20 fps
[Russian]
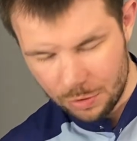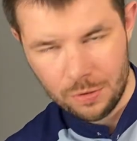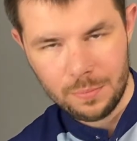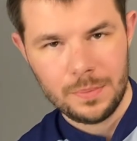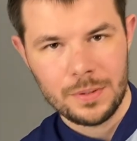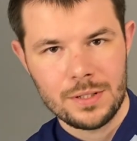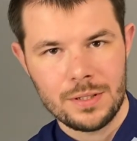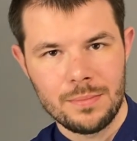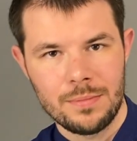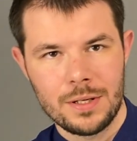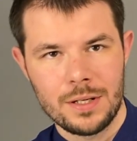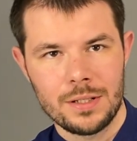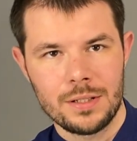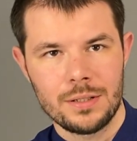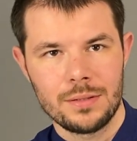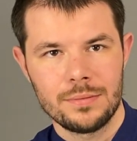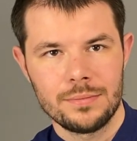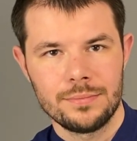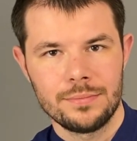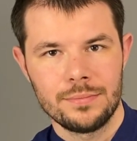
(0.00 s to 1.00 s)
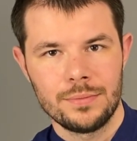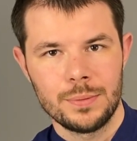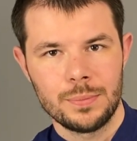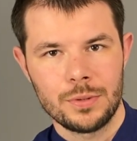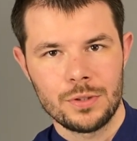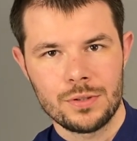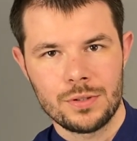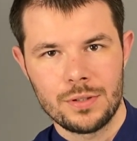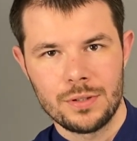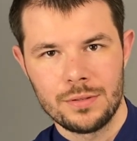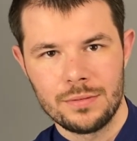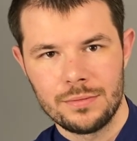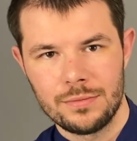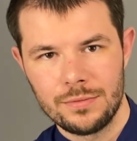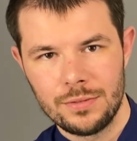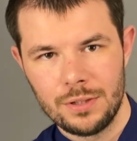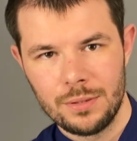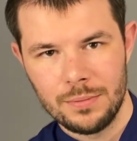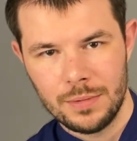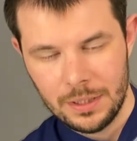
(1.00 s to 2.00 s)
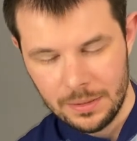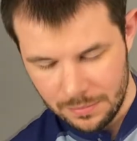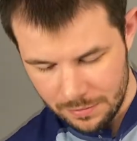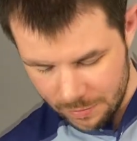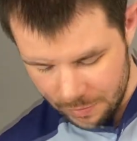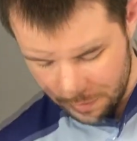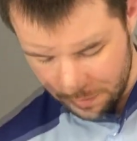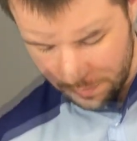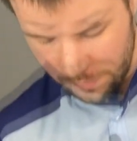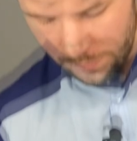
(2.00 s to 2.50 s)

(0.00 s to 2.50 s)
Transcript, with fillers: того, чтобы разобрать, мы просто вынимаем,